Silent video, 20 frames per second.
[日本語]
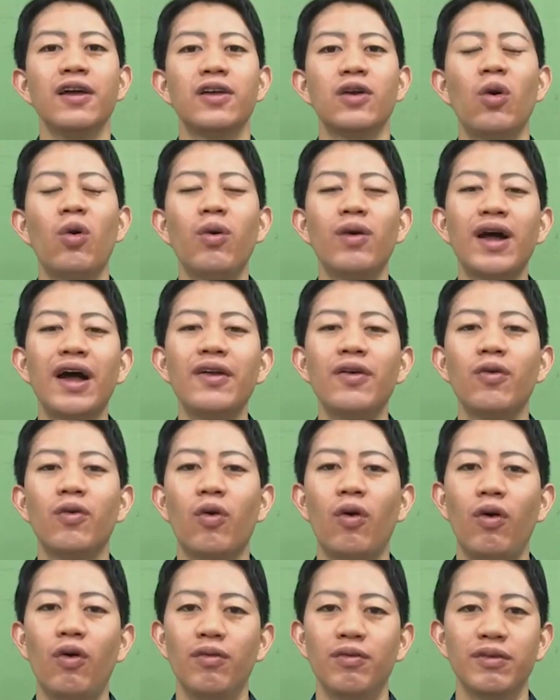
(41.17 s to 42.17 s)
京花
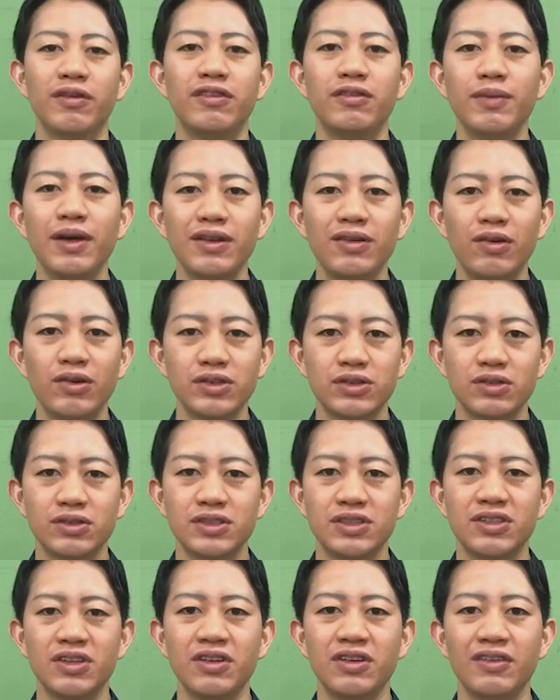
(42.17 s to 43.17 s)
の子娘道成
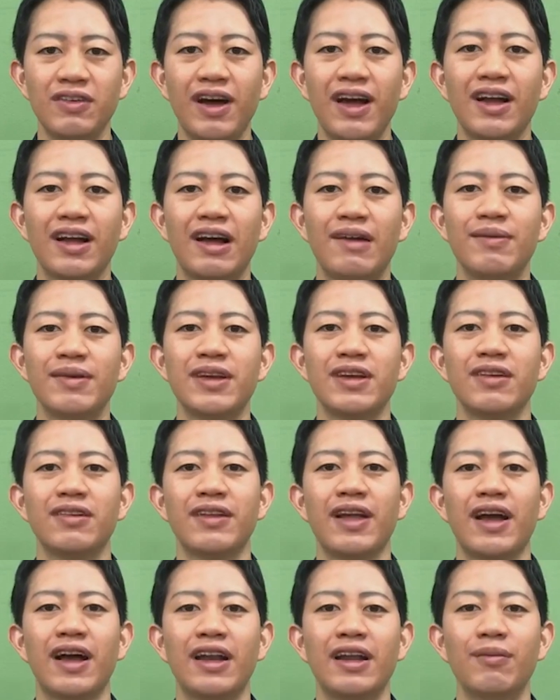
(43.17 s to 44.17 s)
寺というのは歌舞伎
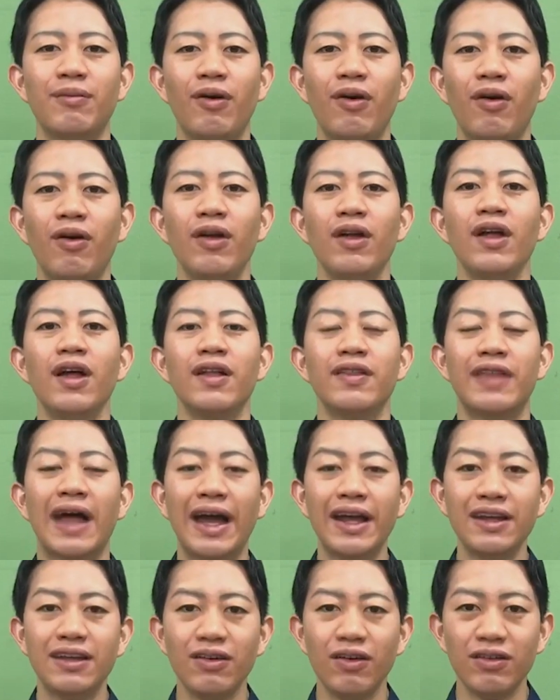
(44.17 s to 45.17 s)
の中でも
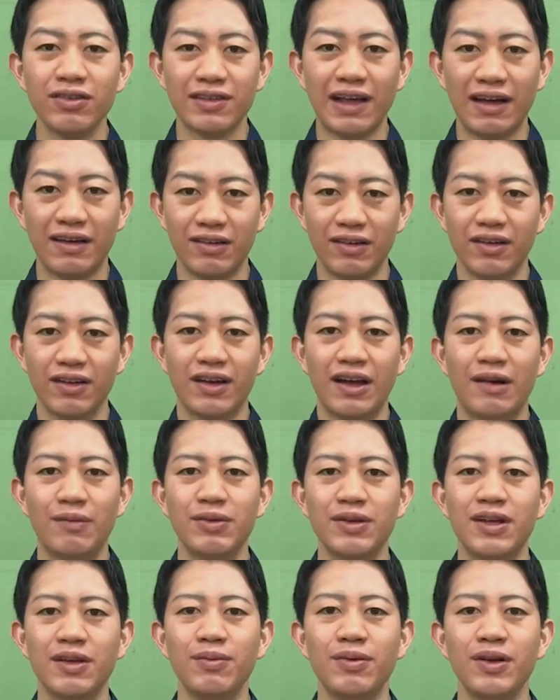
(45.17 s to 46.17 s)
代表作歌
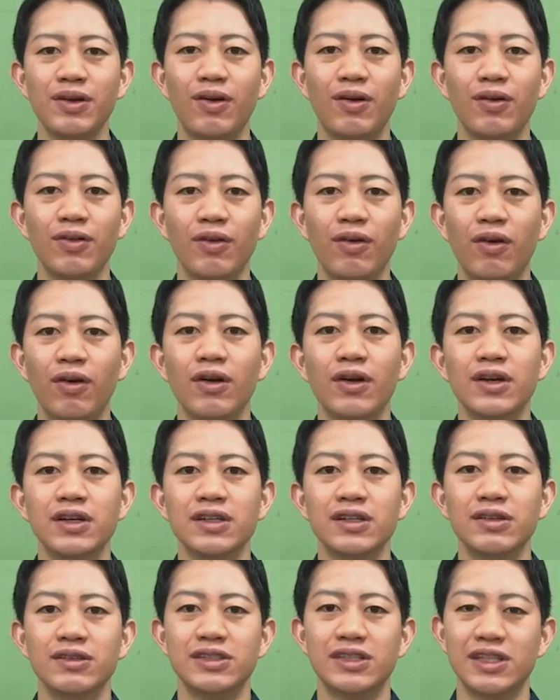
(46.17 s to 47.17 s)
舞伎舞踊
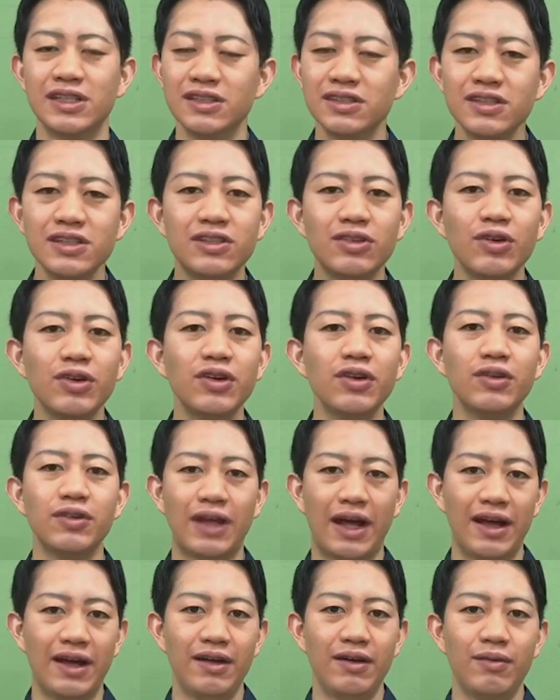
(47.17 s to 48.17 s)
の真髄というよう
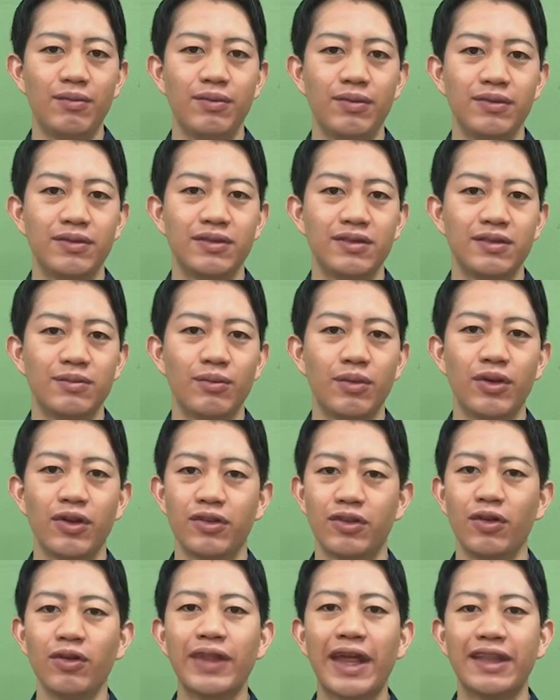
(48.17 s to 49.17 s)
なも
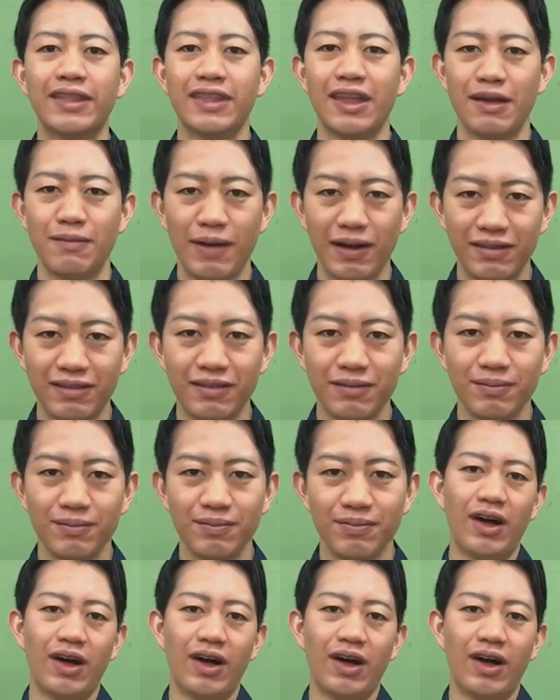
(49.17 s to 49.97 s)
のとなっています